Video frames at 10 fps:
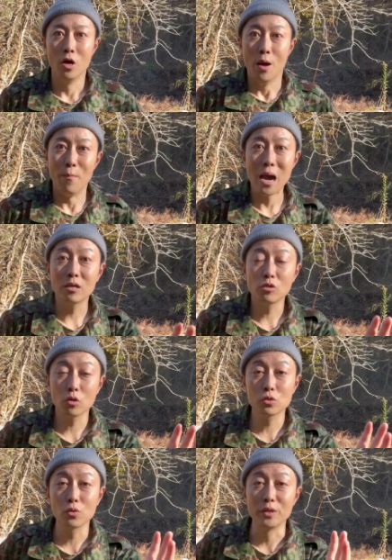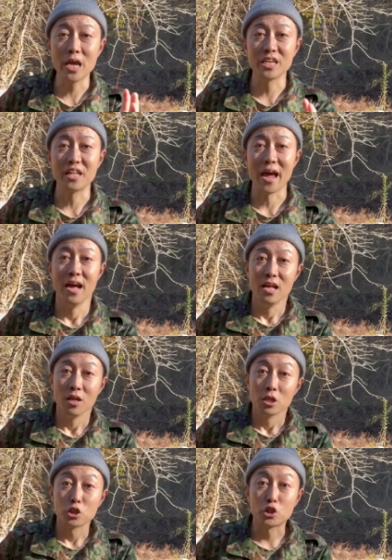マグロとネギで
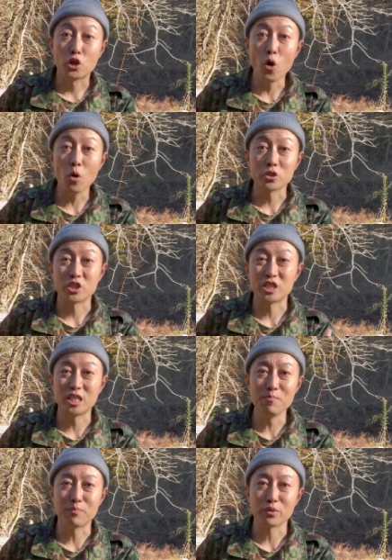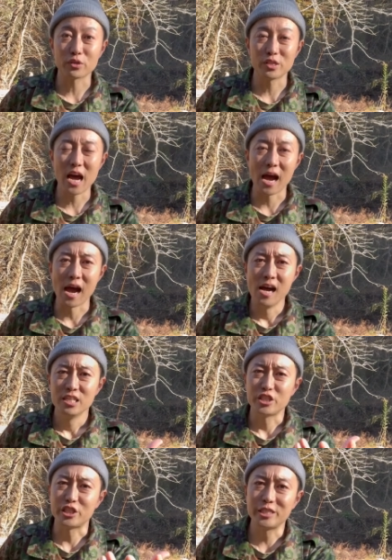超シンプルな
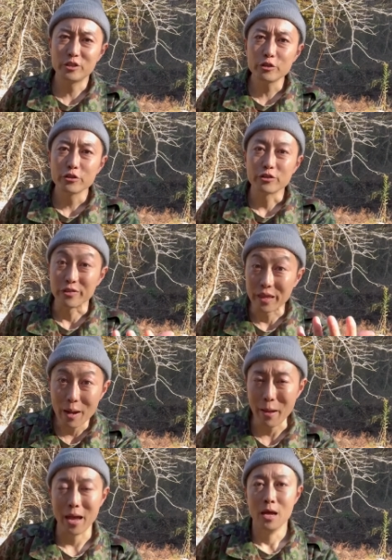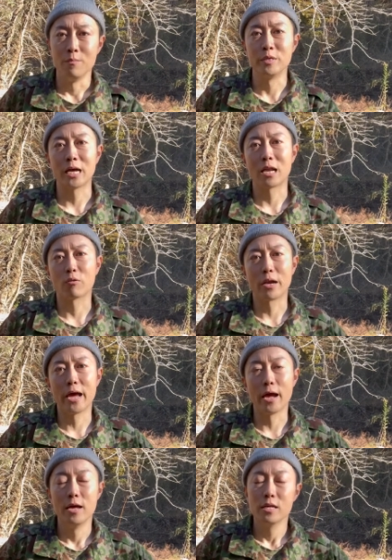汁鍋みたいなのが
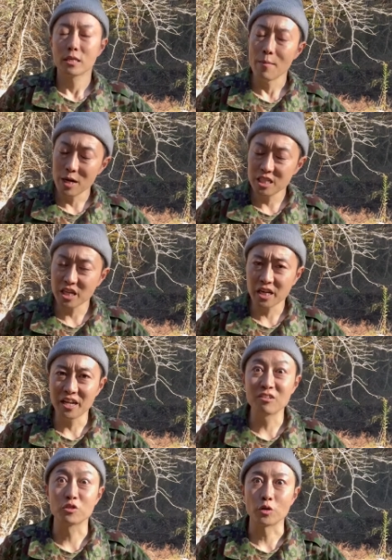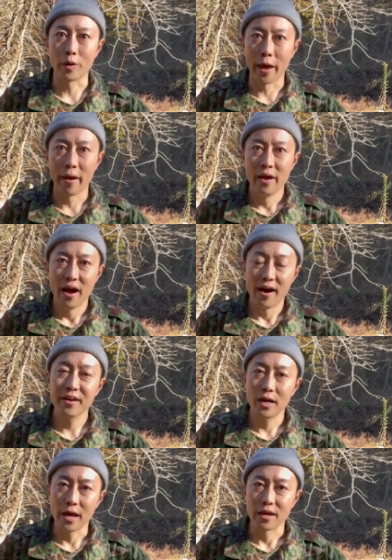ね、たまに居酒屋であるんですよね。あれ
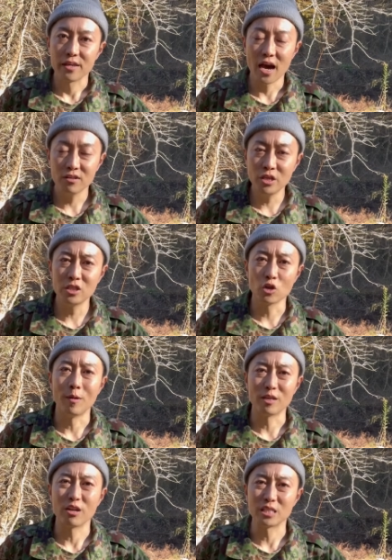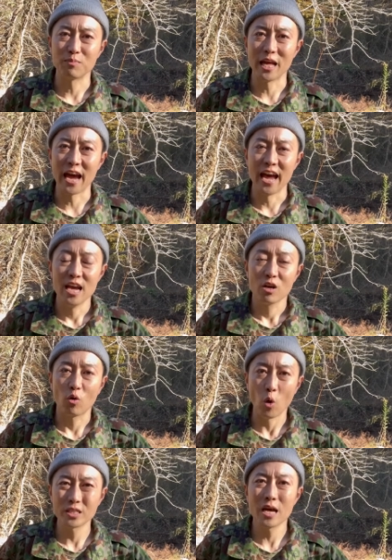がね、ひゃくねん以上前のレシピで
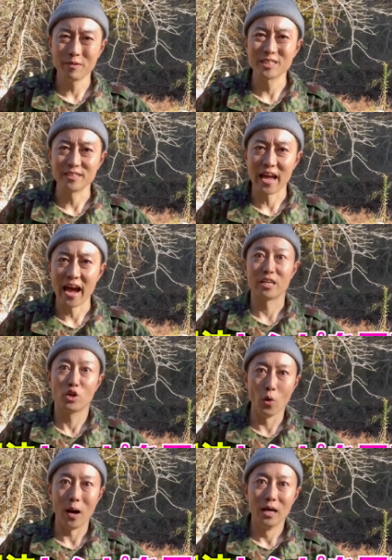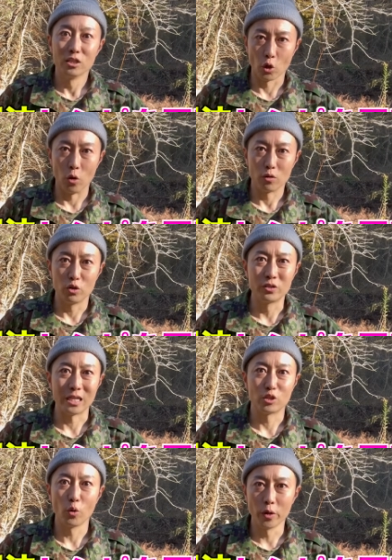ございますんで、今日はその軍
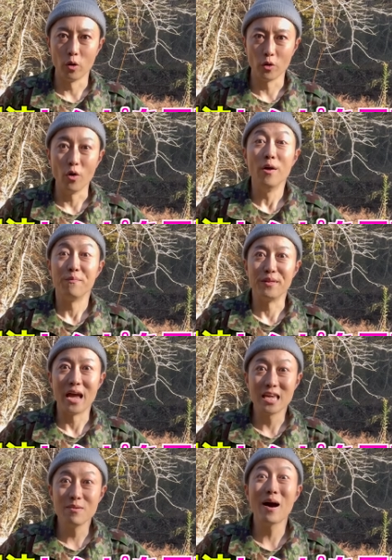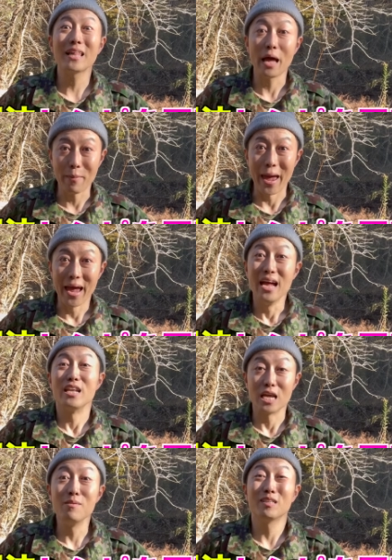隊調理法のねぎま鍋、
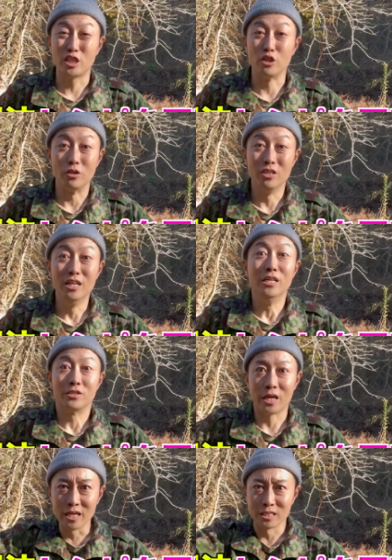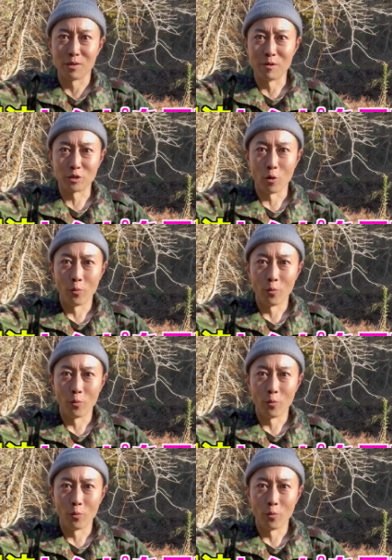ねぎま汁再現してみましょ